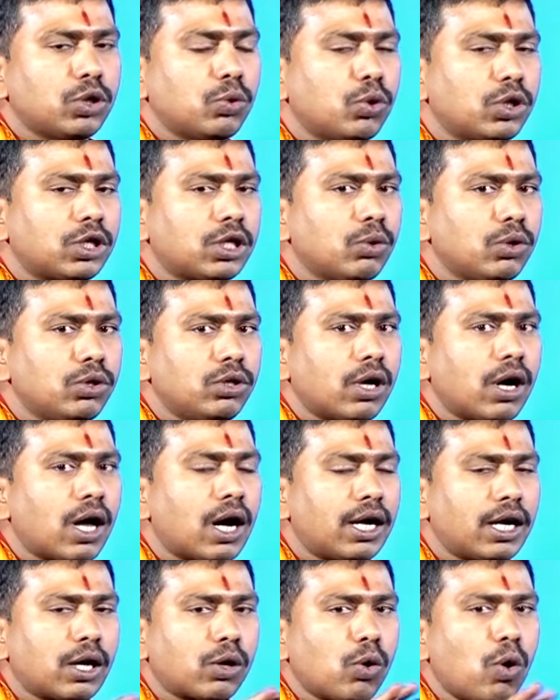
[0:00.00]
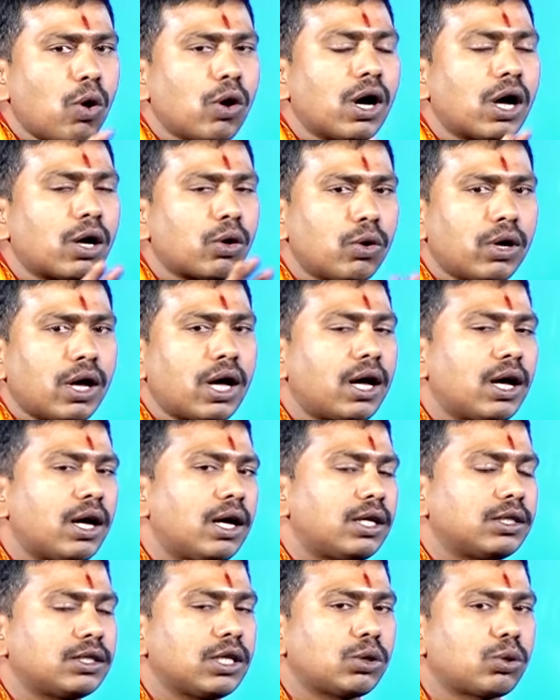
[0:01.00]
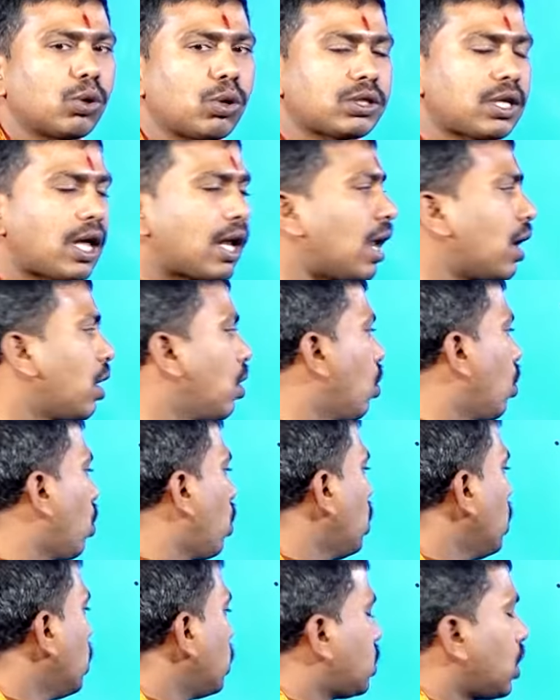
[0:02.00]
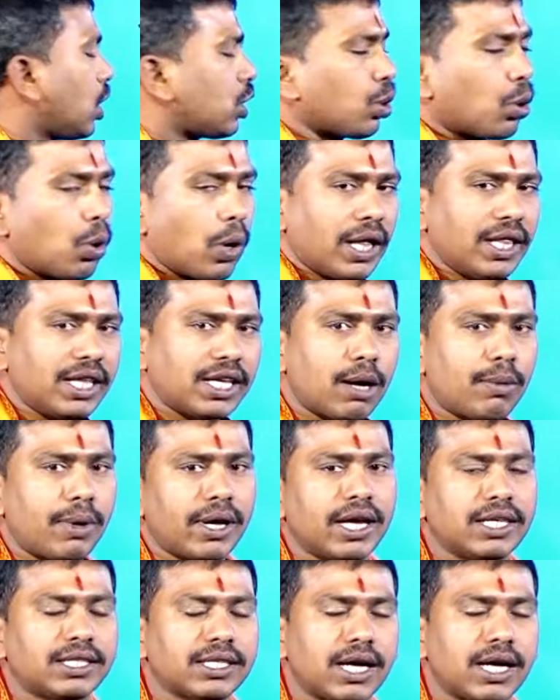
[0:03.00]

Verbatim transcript: వృత్తి ఉద్యోగాలు అంటే రోగ రుణ శత్రు స్థానాల్లో శత్రువులు అధికమయ్యే